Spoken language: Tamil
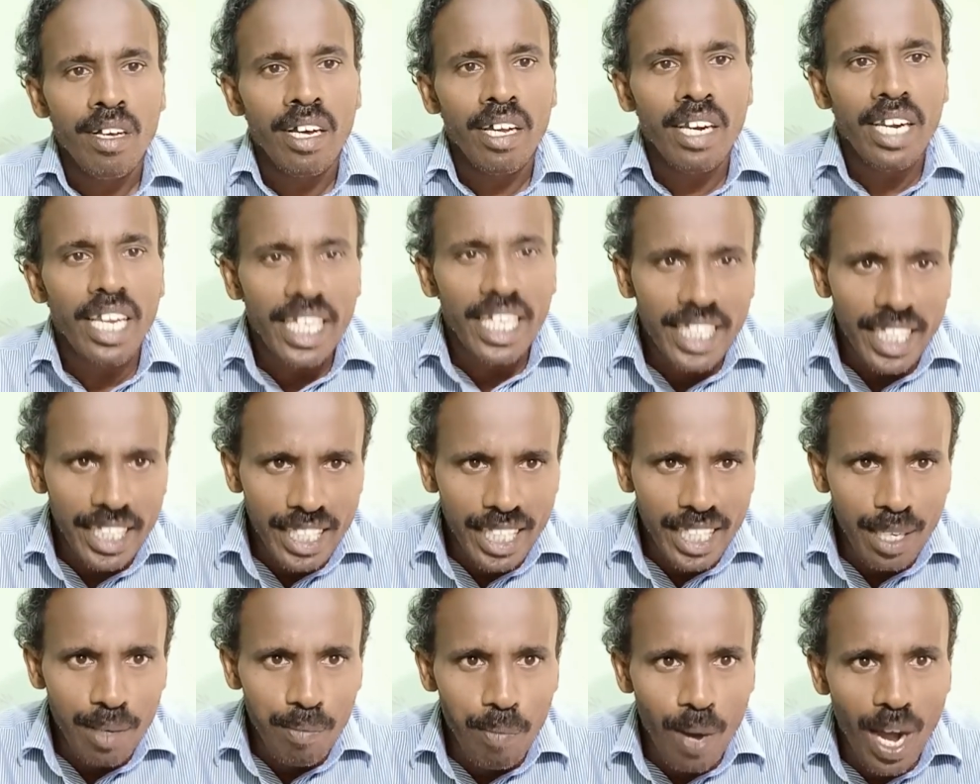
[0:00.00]

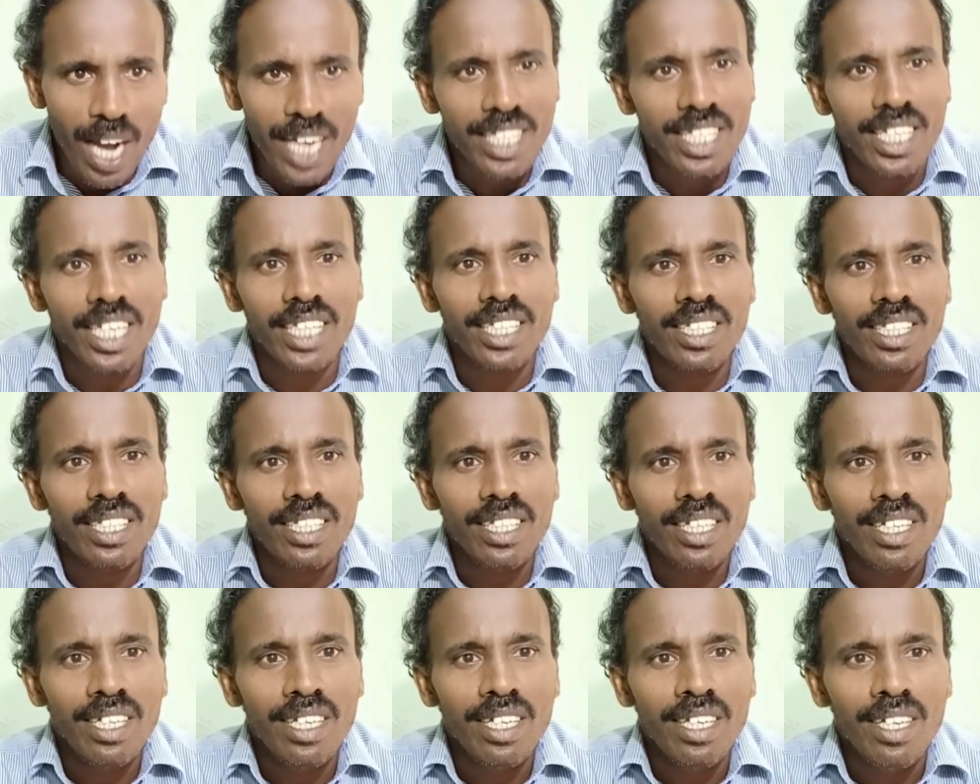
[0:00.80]
ரீசஸிங் பாக்ஸஸ்
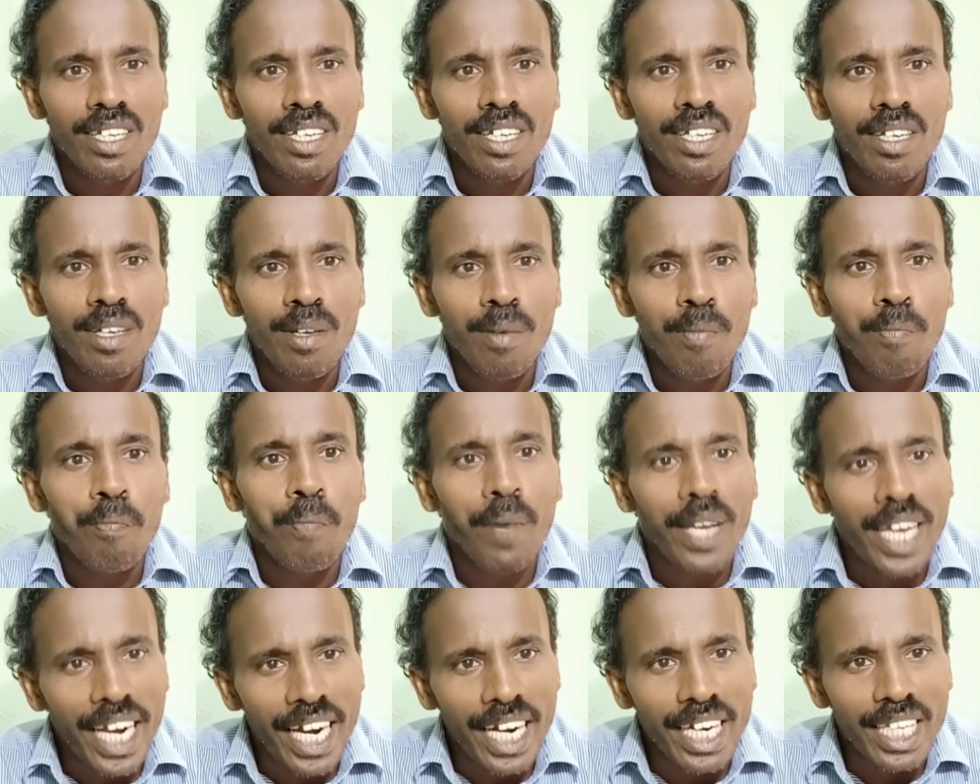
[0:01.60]
இன்
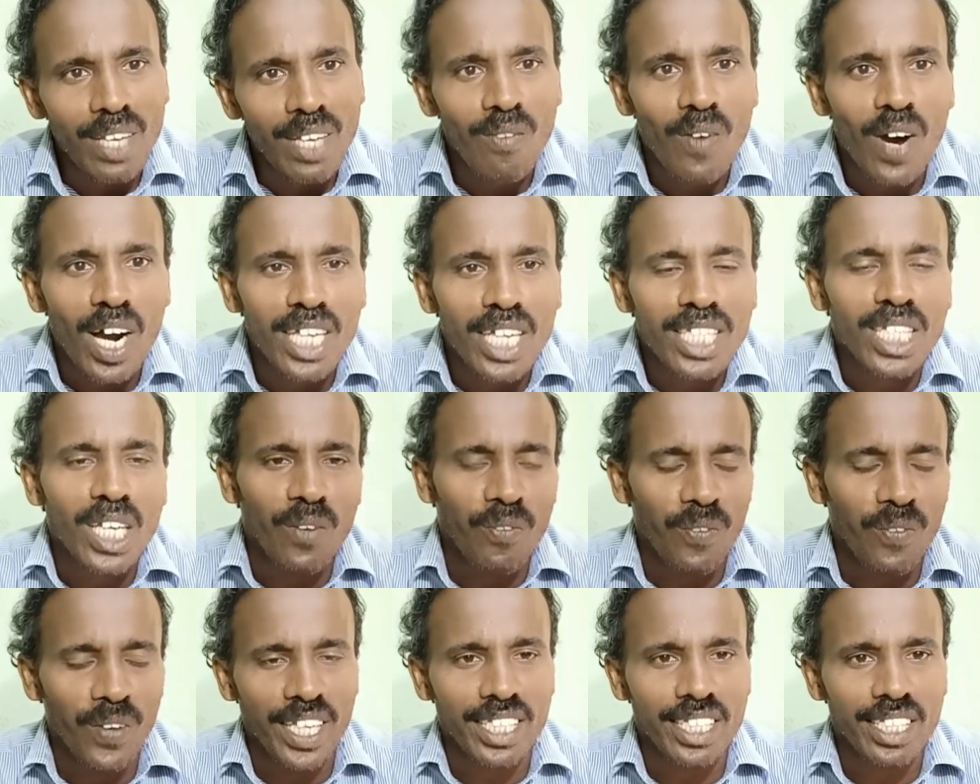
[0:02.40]
ஃப்ரண்ட் ஆஃப் த வால்
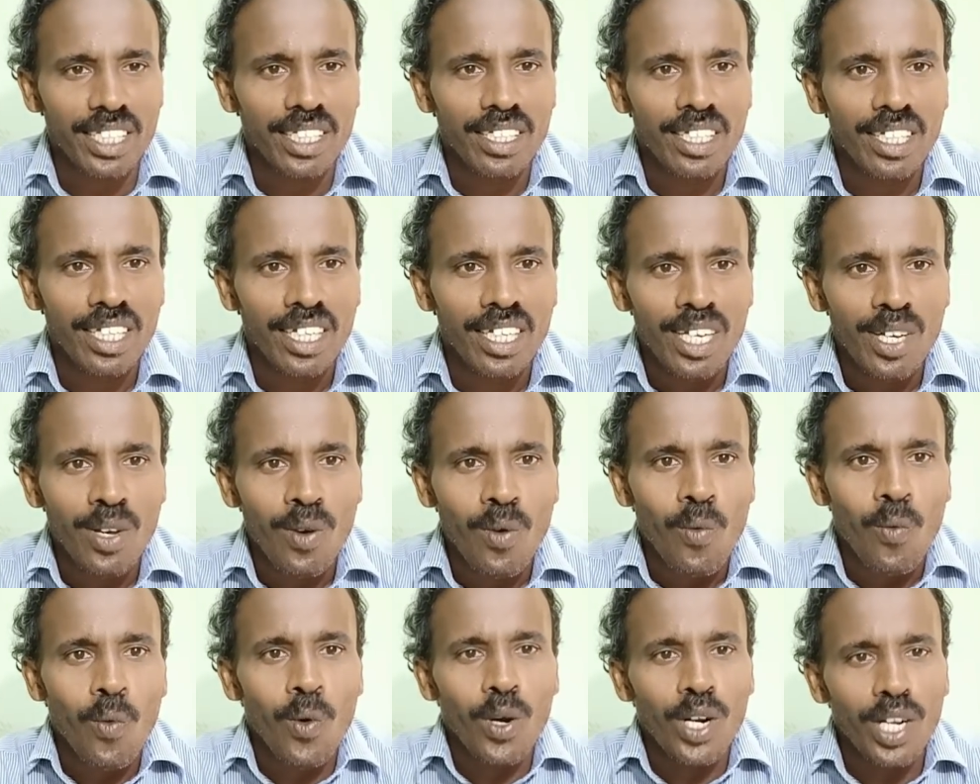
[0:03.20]
சர்ஃபேஸ்
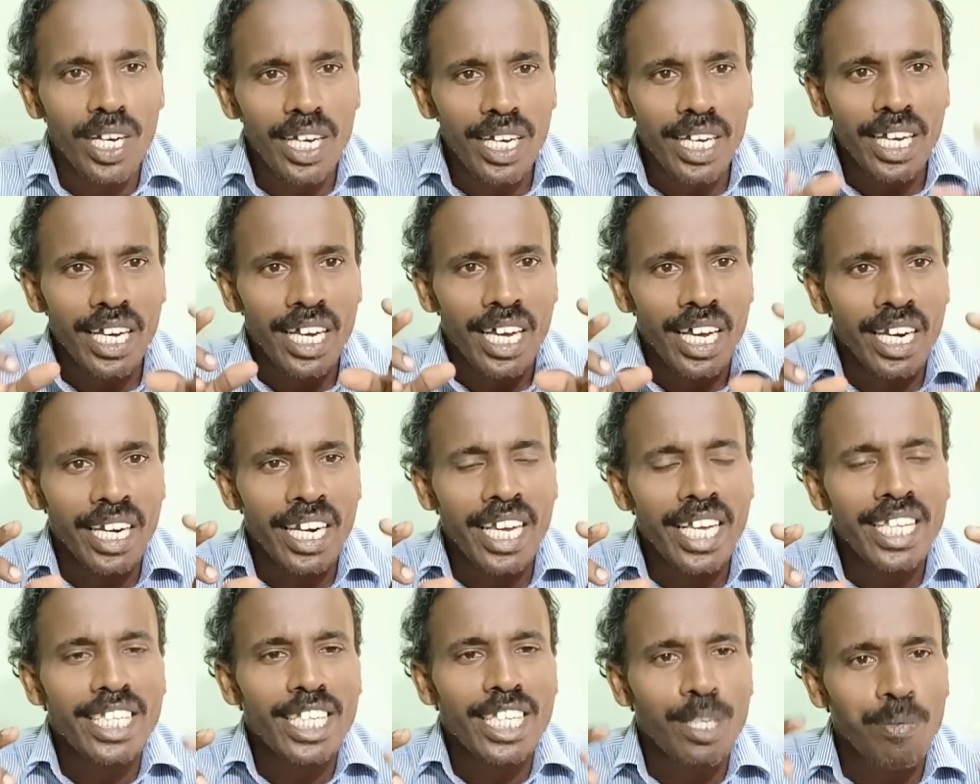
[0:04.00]
ஒரு
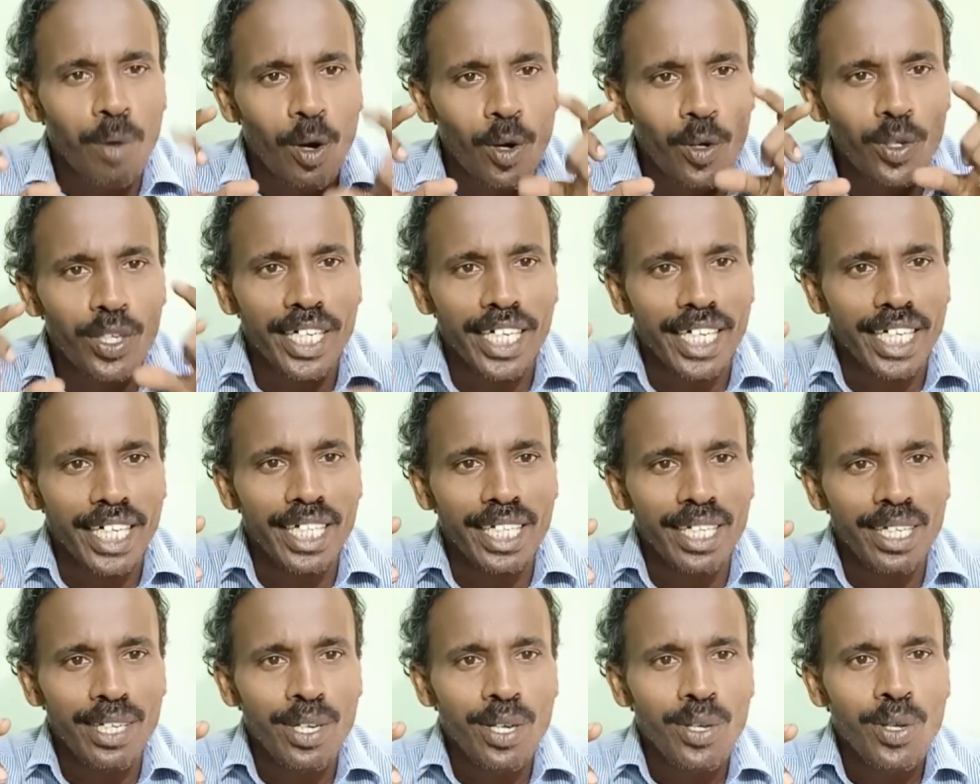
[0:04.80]
ரீசஸ் மவுண்டடு
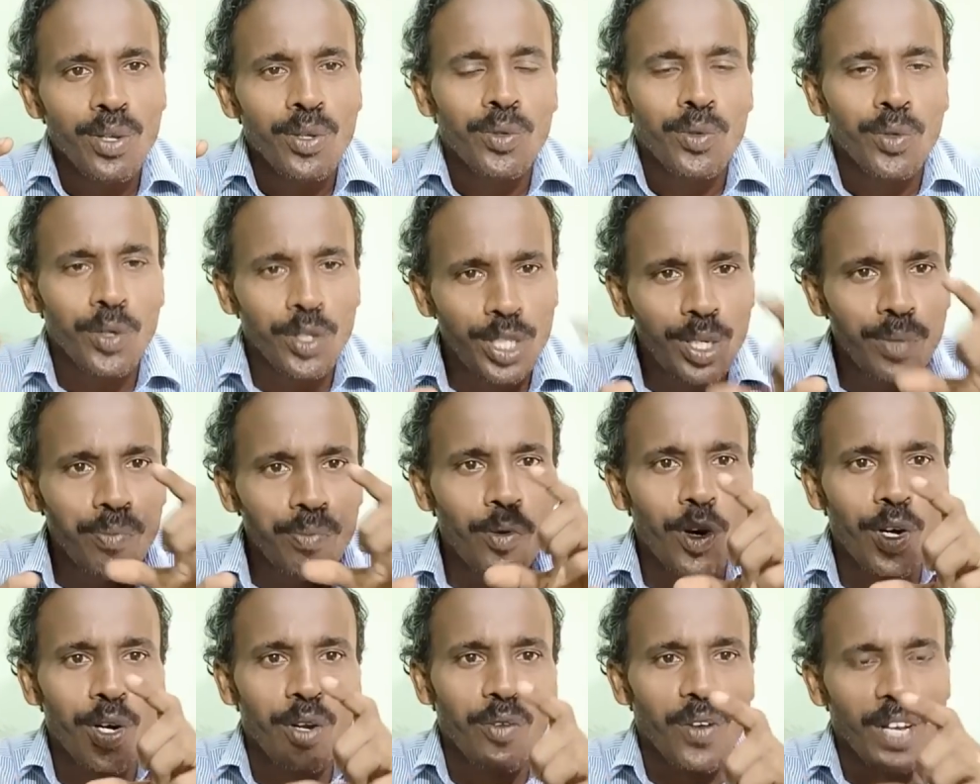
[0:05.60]
சுவிட்ச்
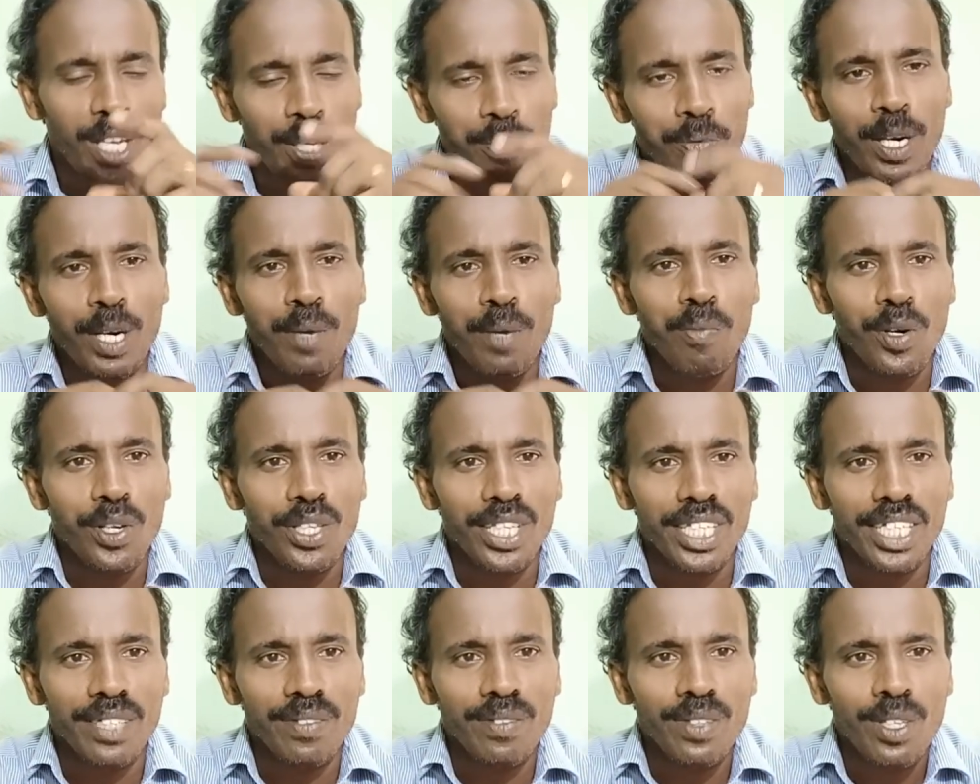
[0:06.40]
போர்டு ஃபிக்ஸ்
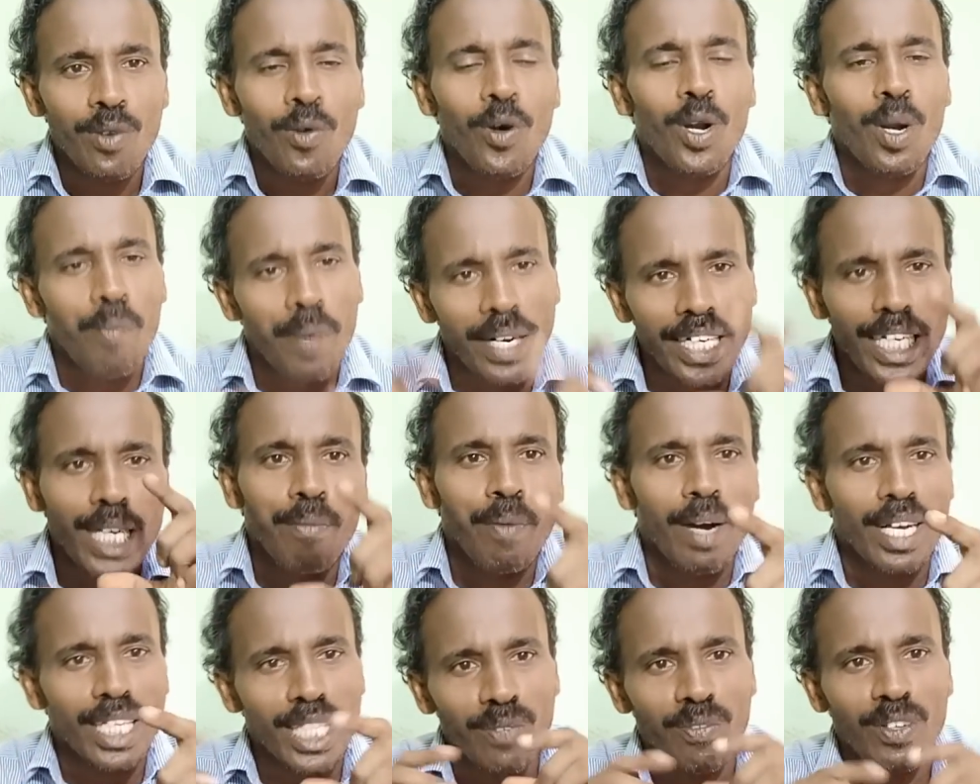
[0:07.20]
பண்ணும்போது ஒரு மெட்டல்
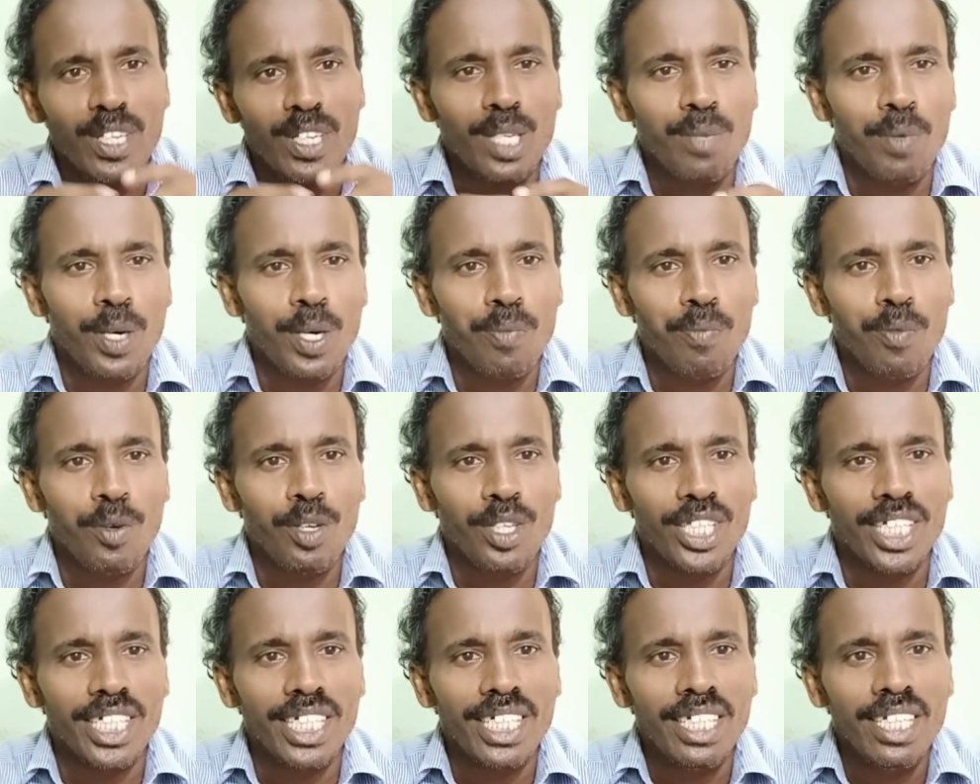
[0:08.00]
பாக்ஸை ஃபிக்ஸ்
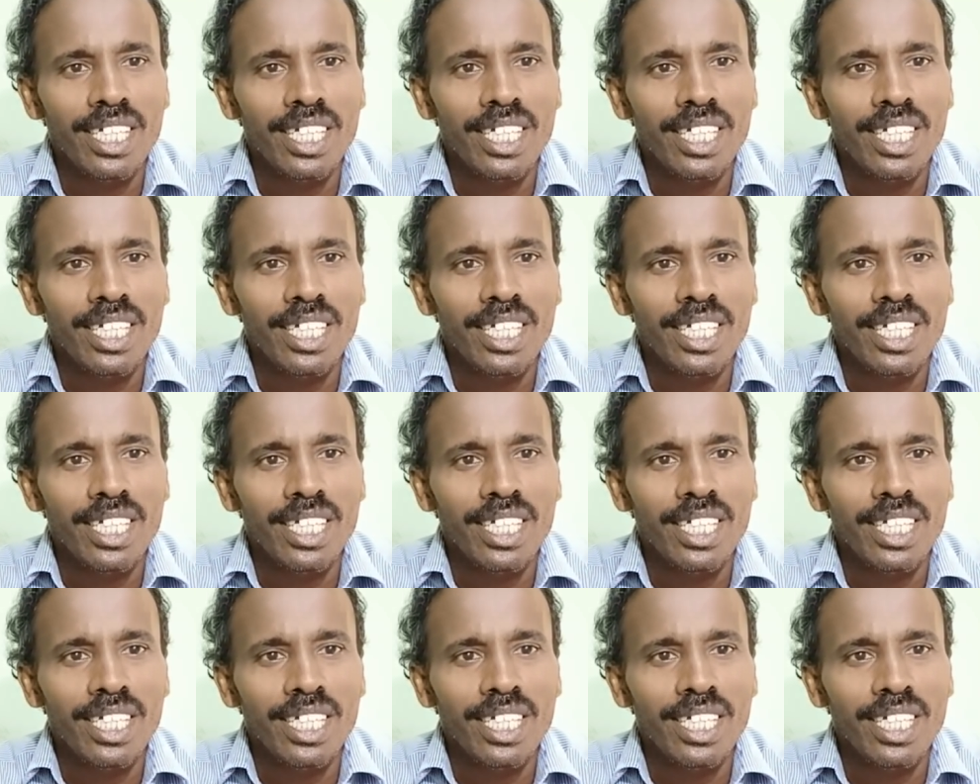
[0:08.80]
பண்ணும்போது